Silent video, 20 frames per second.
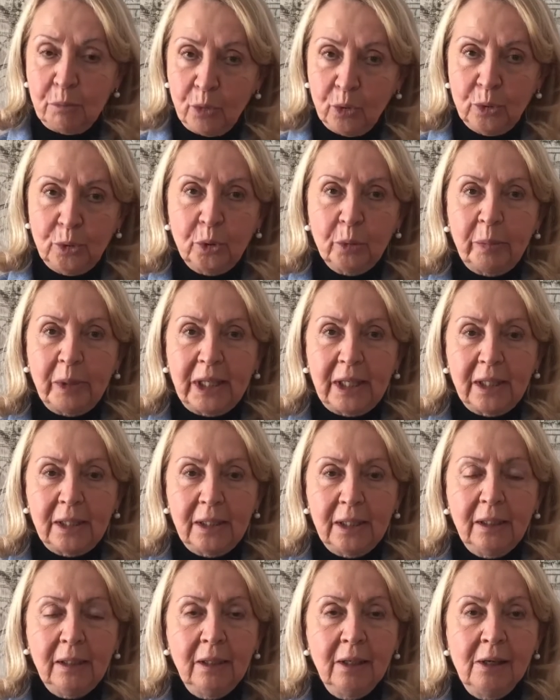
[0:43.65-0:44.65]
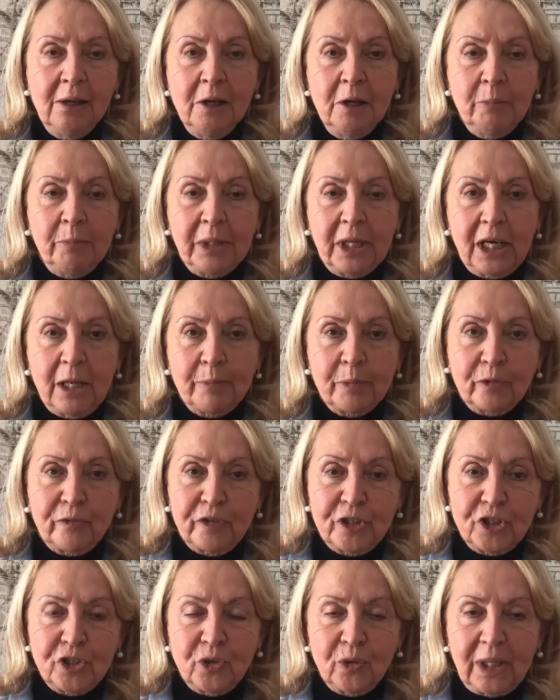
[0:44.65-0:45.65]
molto bene per la
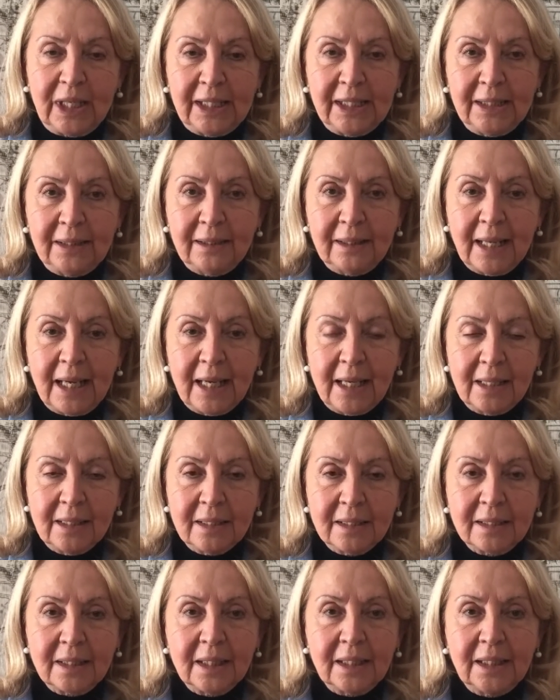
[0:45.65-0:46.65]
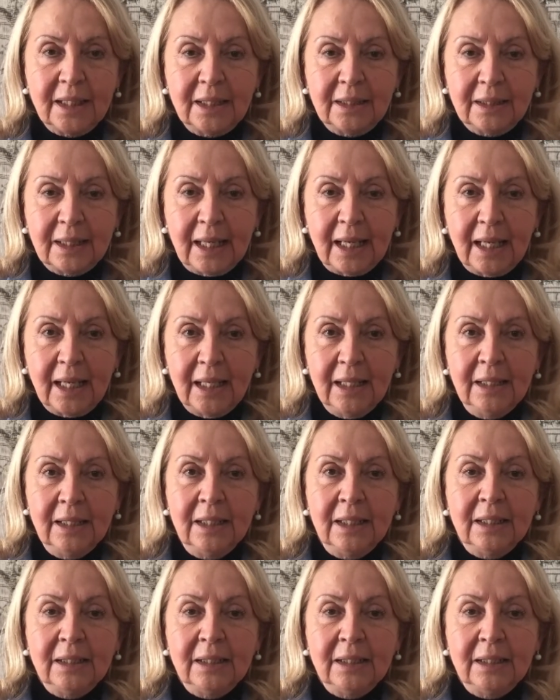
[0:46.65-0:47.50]
professionalità, serietà